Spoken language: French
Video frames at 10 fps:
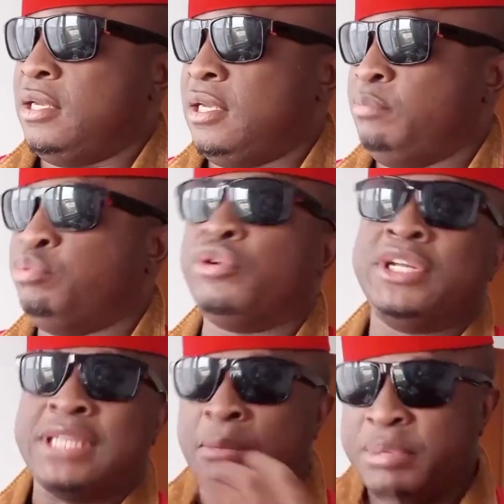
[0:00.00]
Et pour
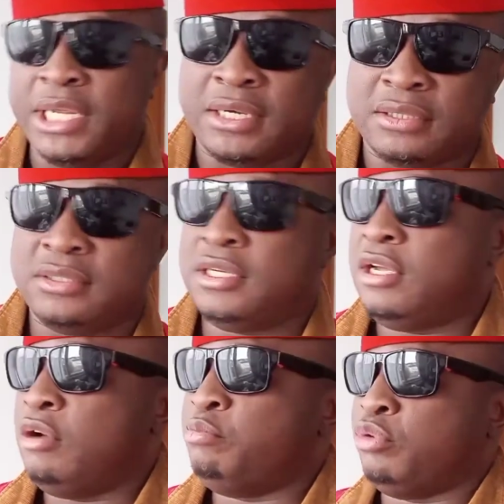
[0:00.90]
rétablir,
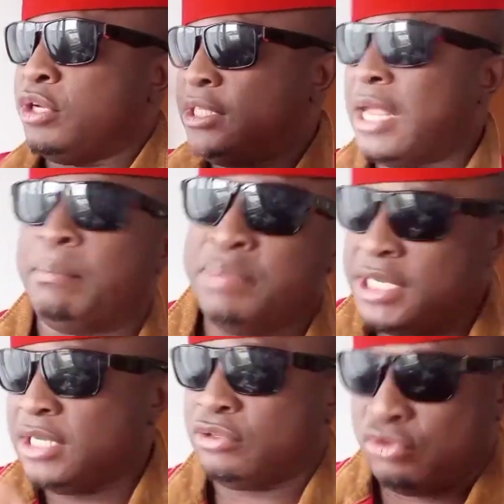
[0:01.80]
pour
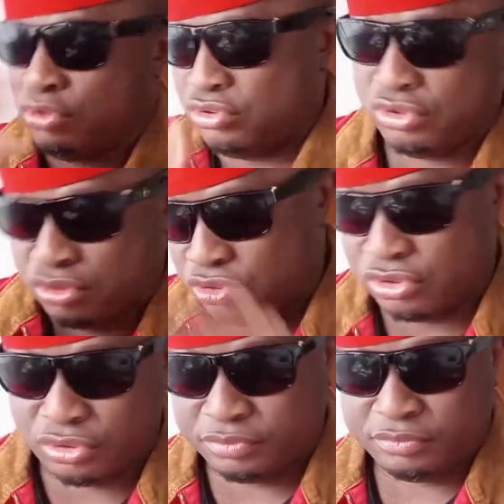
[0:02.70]
rétablir le, le,
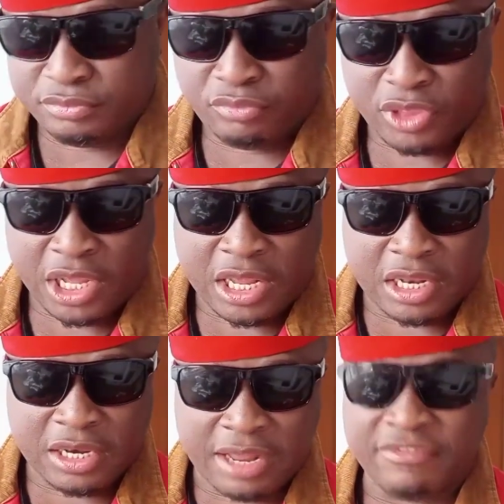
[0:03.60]
le
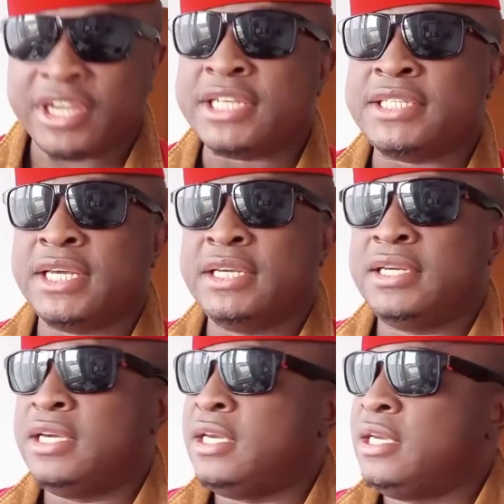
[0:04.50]
la
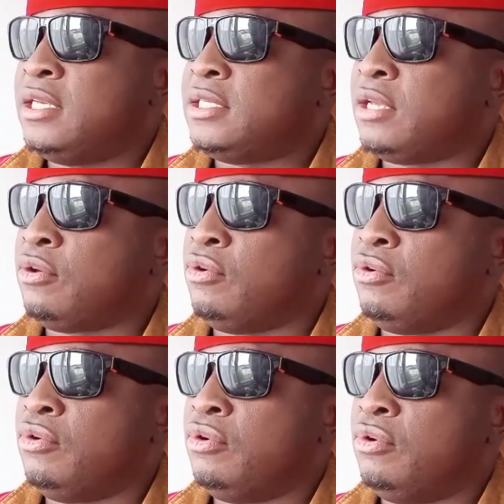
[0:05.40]
vérité, c'est
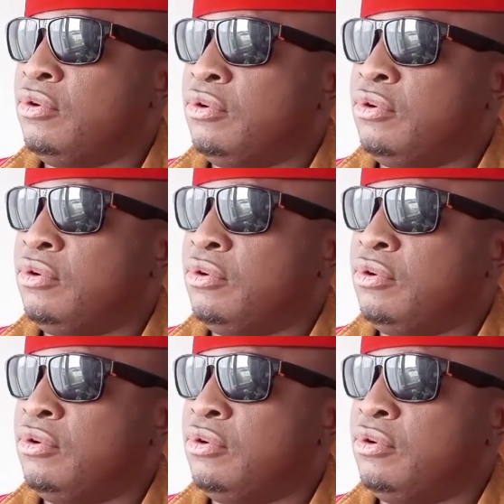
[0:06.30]
que